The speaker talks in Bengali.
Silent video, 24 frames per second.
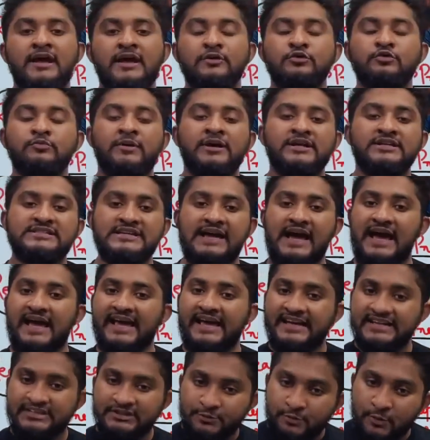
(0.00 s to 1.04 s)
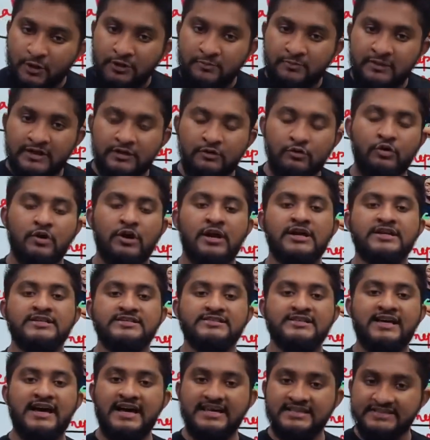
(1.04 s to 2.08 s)
তোমার যা এক্সপেরিমেন্ট করা
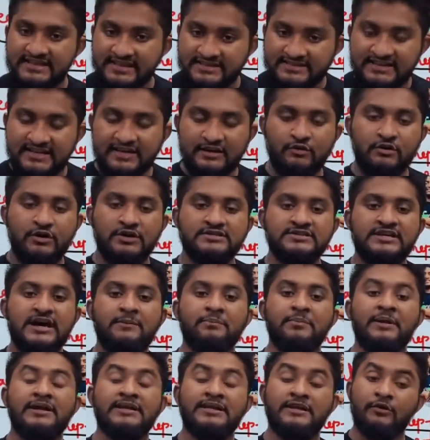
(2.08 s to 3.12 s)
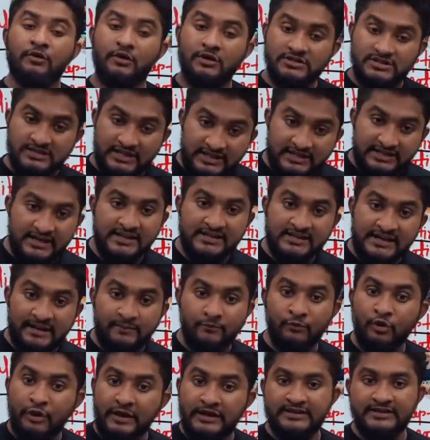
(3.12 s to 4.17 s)
যা যাচাই করা যা প্ল্যানিং করা সেইটার টাইম
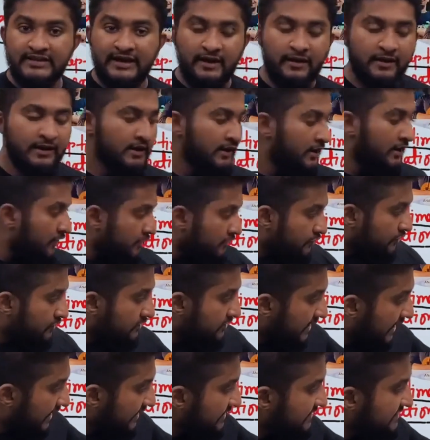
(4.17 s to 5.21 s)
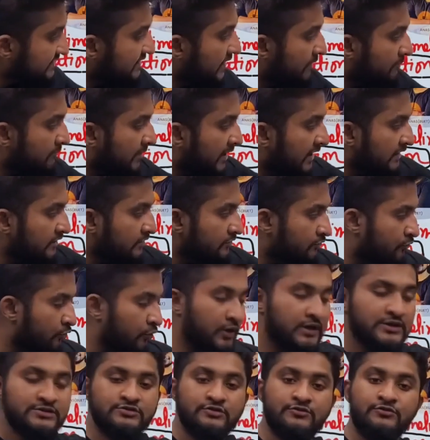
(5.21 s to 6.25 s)
হলো এইটা সো দ্যাট ইজ দ্য মেইন
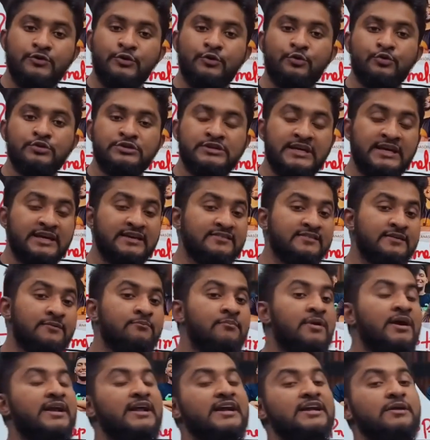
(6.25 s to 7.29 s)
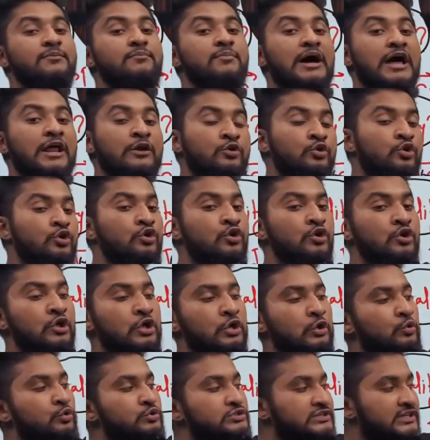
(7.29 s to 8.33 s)
ফোকাস অফ ইয়ার কোচিং এক্সাম বাট একটা ভালো
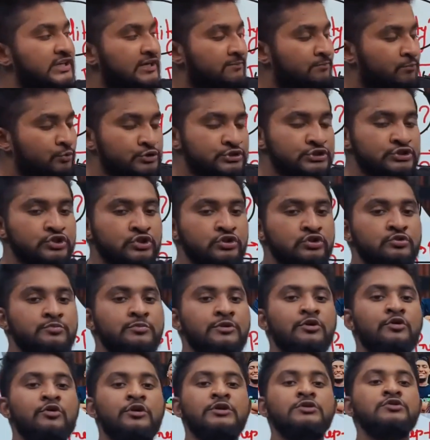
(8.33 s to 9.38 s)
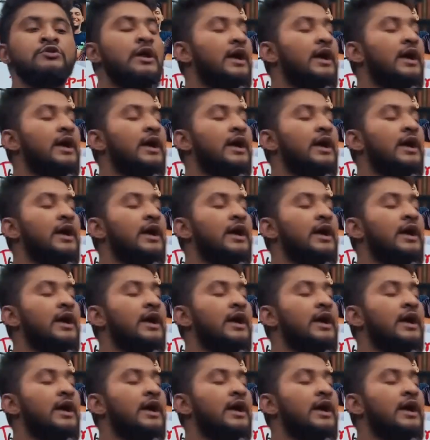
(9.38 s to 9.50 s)
কোচিংয়ের পজিশন তোমাকে অনেক দূর